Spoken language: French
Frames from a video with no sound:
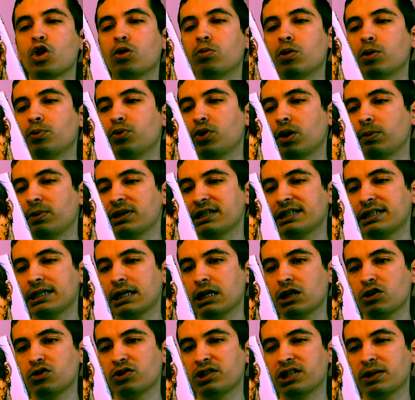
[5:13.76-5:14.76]
comment on pourrait appeler
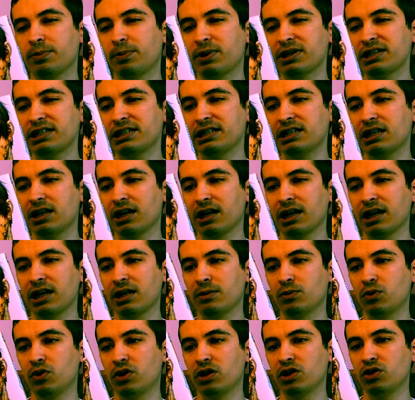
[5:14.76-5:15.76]
ça, je sais pas s'il a
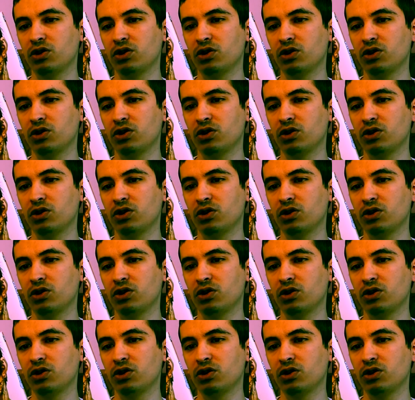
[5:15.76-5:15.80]
réellement un